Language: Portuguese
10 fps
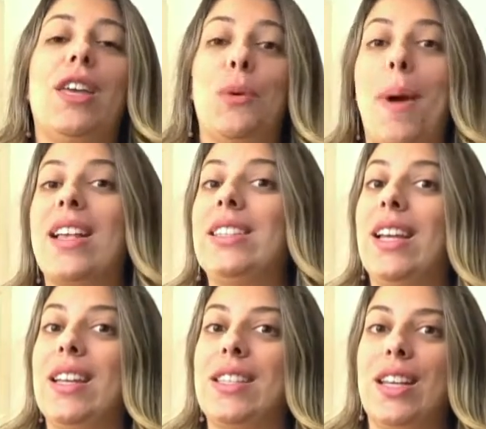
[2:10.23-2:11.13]
E o mais
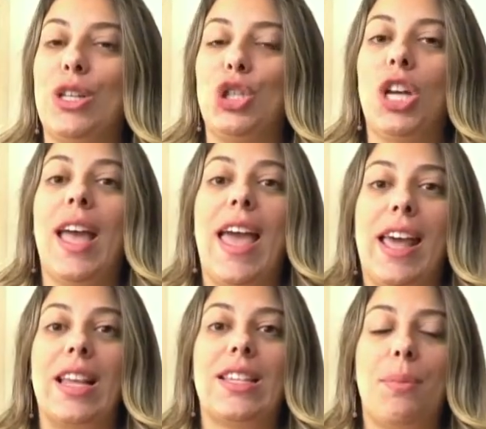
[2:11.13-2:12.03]
interessante é
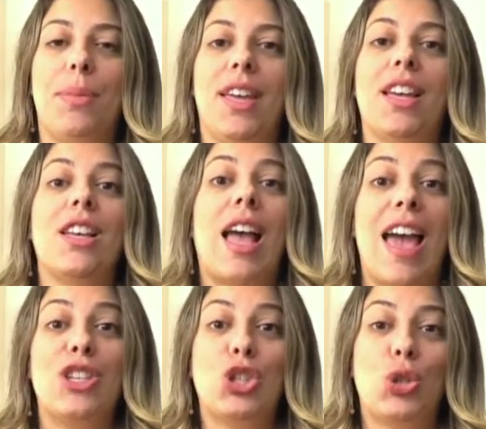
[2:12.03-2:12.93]
que ela sabia
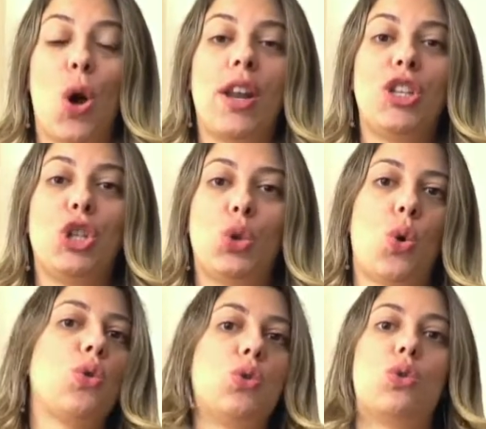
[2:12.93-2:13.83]
a história de
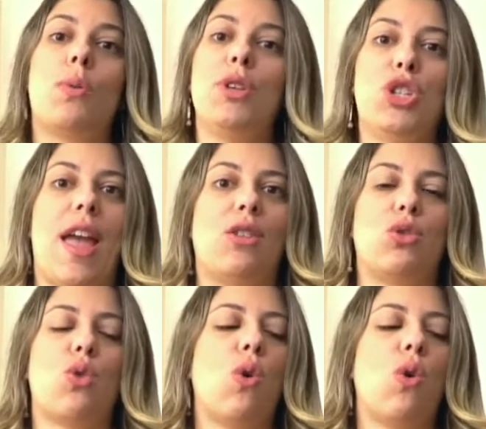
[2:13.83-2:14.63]
todos os objetos,